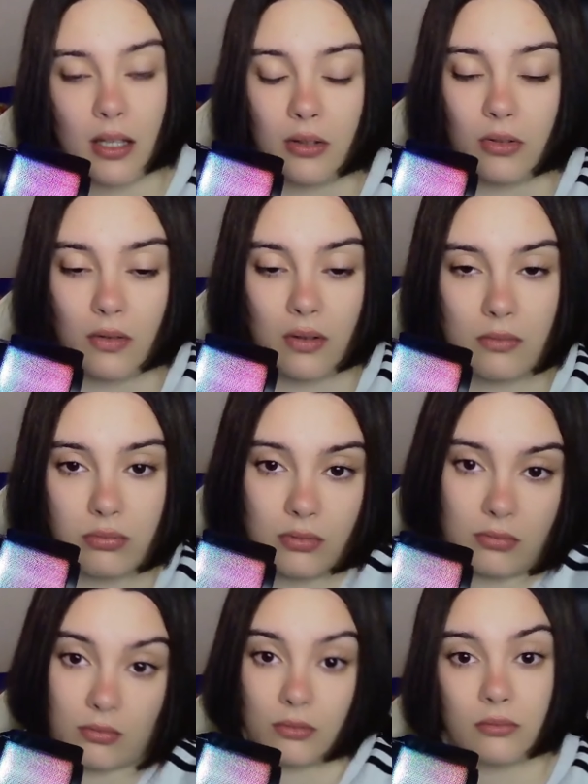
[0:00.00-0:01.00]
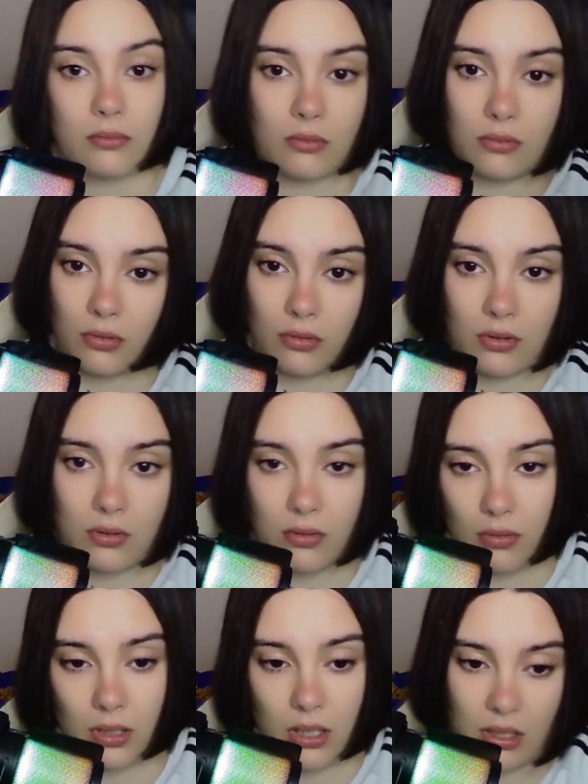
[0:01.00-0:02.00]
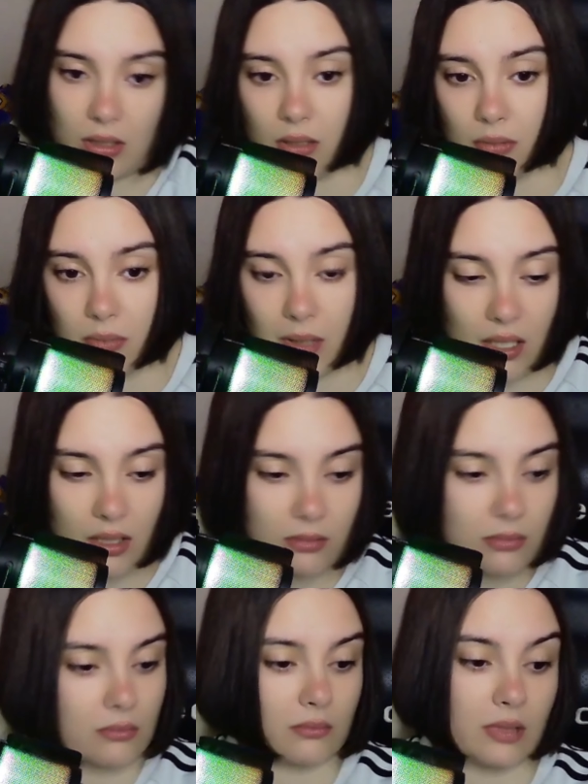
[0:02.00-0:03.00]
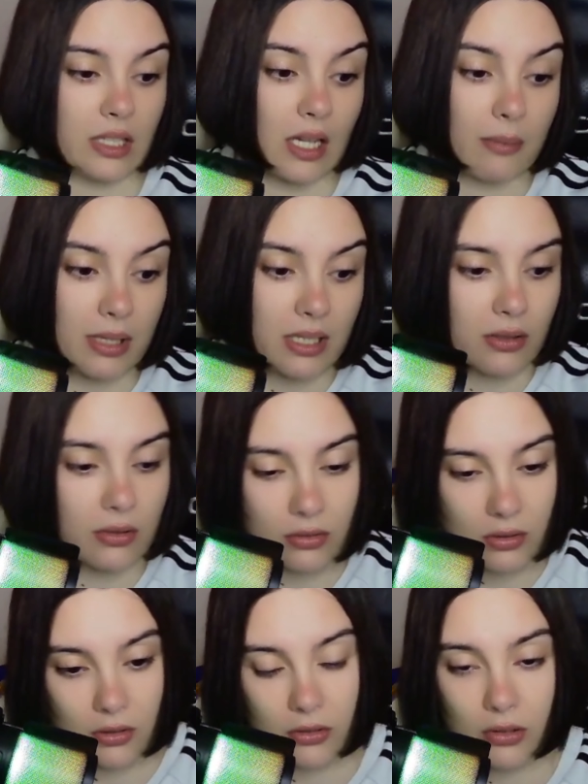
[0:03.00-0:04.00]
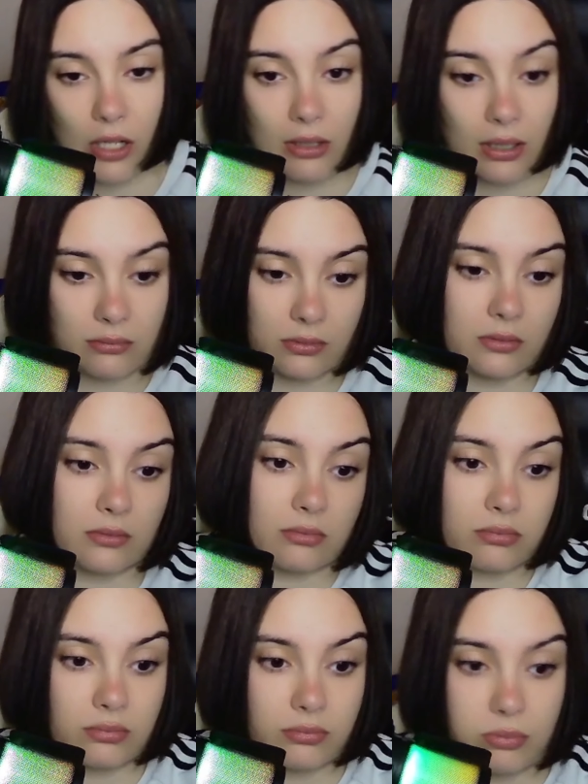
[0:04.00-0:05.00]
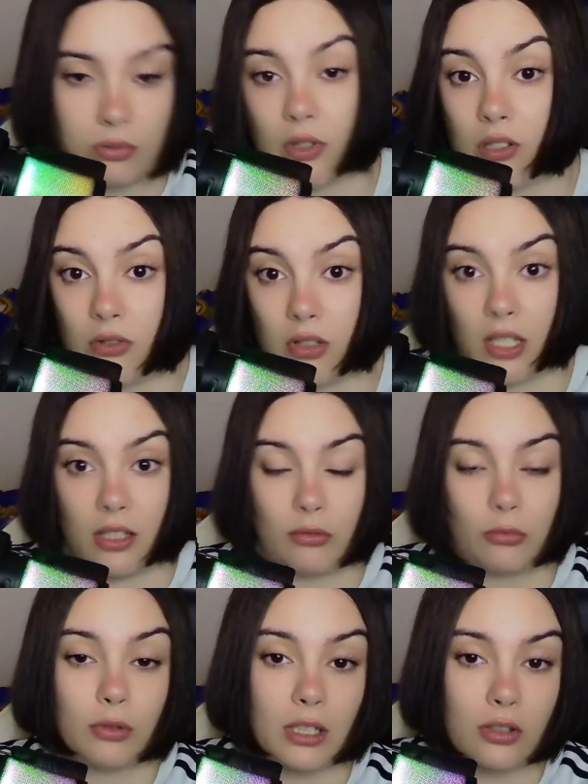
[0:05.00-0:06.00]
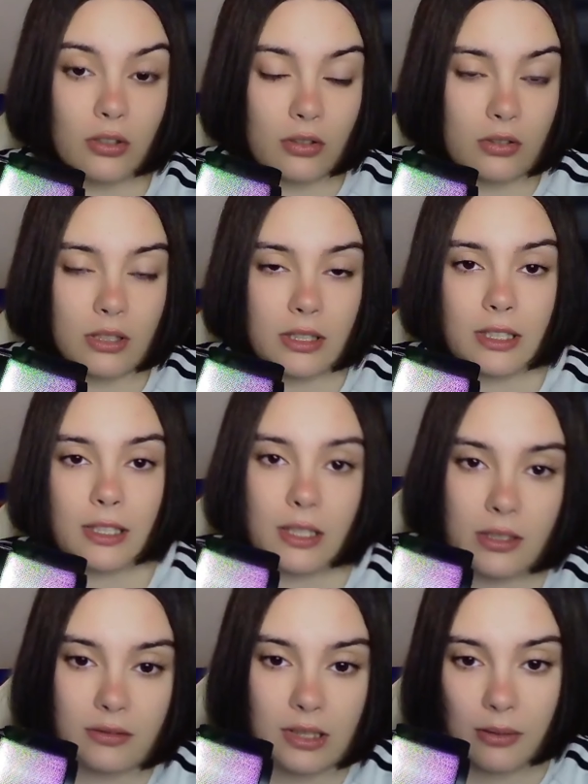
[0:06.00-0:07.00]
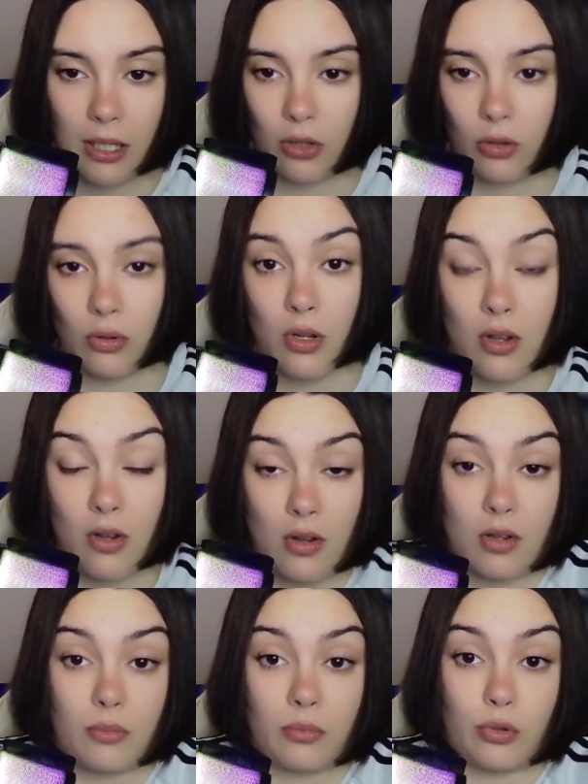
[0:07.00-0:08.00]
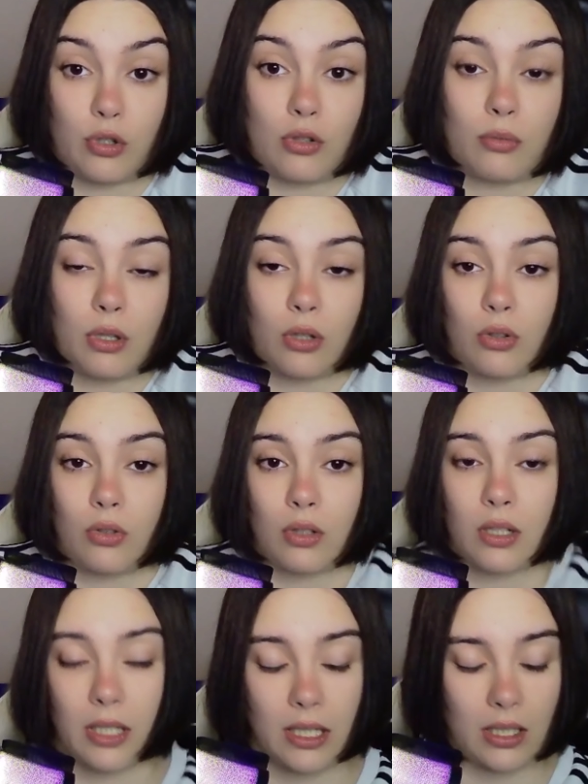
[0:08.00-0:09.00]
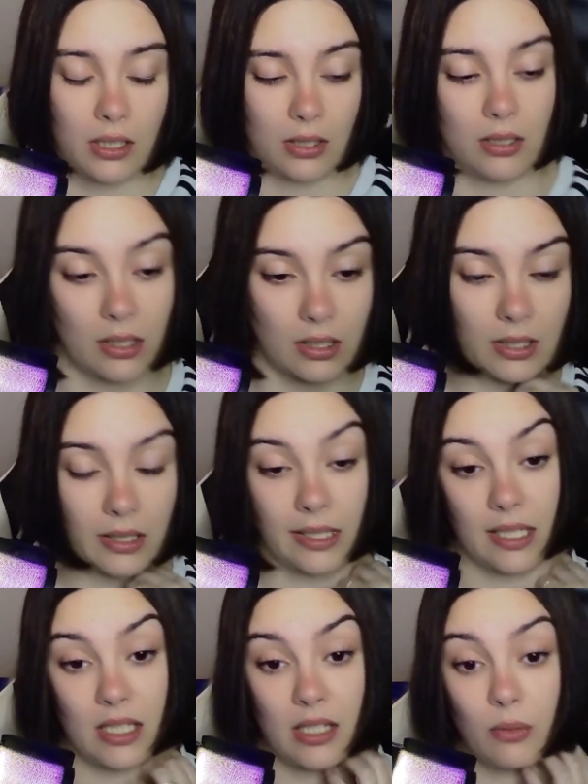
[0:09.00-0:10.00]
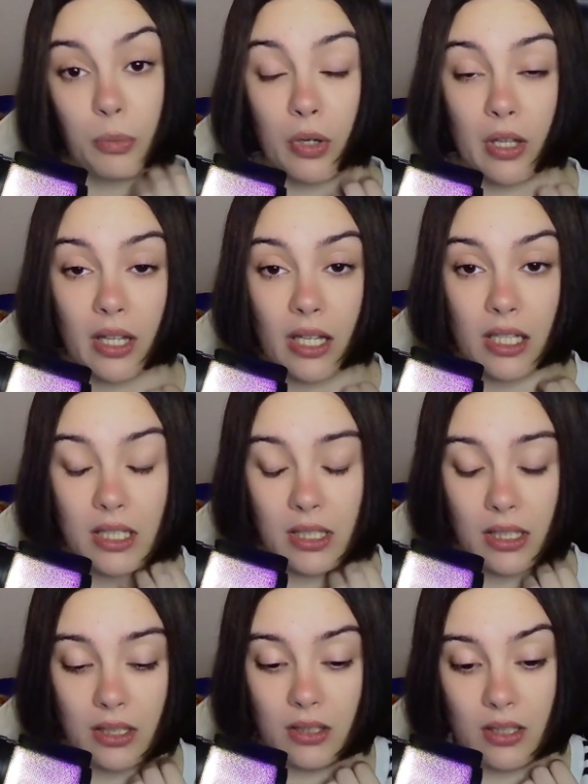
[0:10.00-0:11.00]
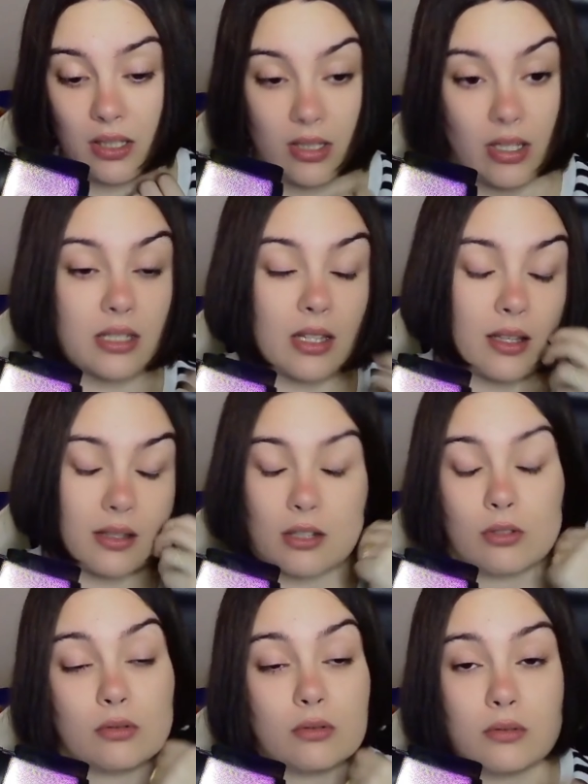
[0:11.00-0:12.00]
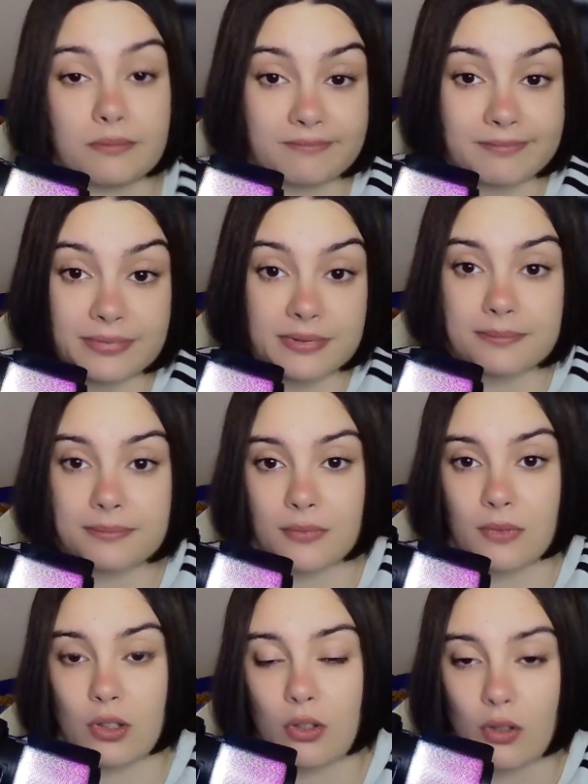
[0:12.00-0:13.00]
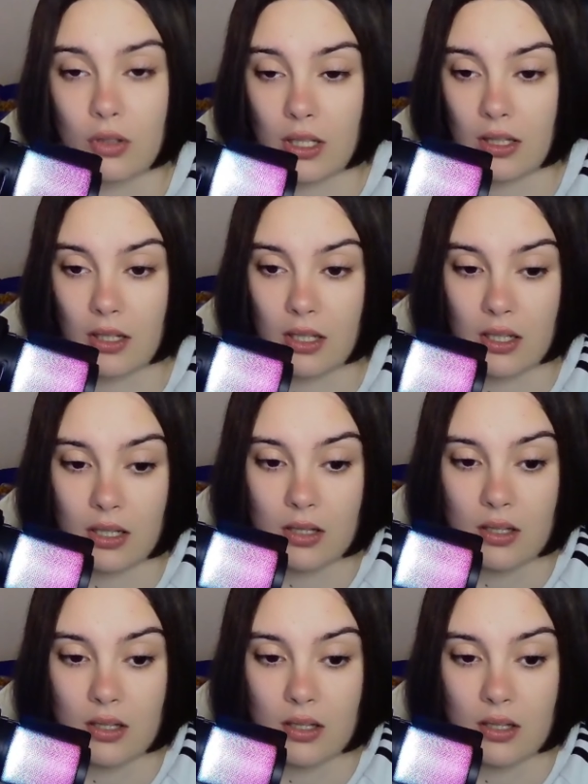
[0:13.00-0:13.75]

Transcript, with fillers: Entonces, pues bueno, yo estoy bien, ya ha pasado todo, ahora pues proceso de duelo, de llevarlo pues lo mejor que, que se pueda y, ya está, es que no, no queda